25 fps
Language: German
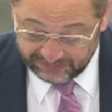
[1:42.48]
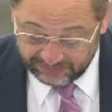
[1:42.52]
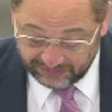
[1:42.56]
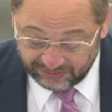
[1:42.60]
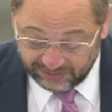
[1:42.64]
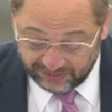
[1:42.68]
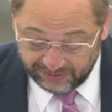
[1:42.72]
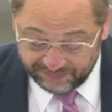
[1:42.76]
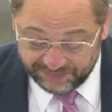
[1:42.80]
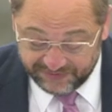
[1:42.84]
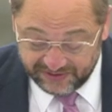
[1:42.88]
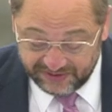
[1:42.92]

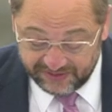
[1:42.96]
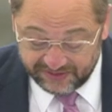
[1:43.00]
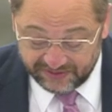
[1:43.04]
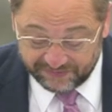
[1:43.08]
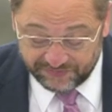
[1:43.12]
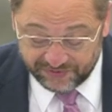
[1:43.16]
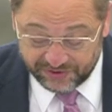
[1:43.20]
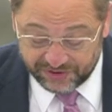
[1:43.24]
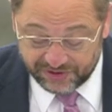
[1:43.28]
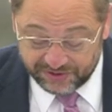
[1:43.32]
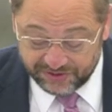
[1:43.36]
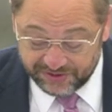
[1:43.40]
oft hinter
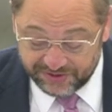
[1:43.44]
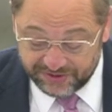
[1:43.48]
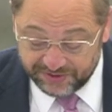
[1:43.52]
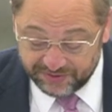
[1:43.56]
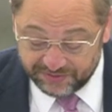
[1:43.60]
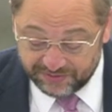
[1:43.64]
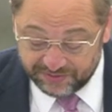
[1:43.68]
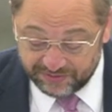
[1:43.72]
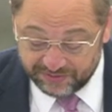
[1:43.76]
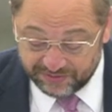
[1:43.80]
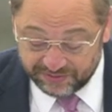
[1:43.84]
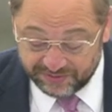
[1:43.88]

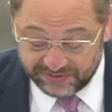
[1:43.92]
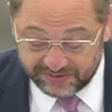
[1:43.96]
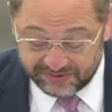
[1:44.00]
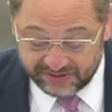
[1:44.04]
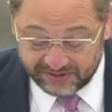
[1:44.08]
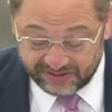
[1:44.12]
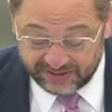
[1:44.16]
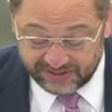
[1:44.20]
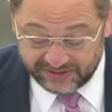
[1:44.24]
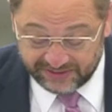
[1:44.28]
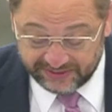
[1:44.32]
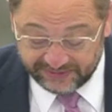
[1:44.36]
verschlossenen Türen
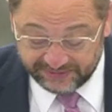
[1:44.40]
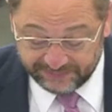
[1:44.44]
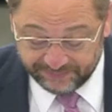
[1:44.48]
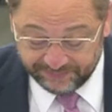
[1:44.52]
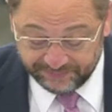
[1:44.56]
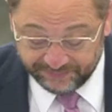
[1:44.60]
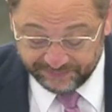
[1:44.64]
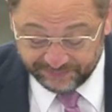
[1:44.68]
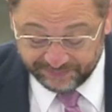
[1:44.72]
tagen,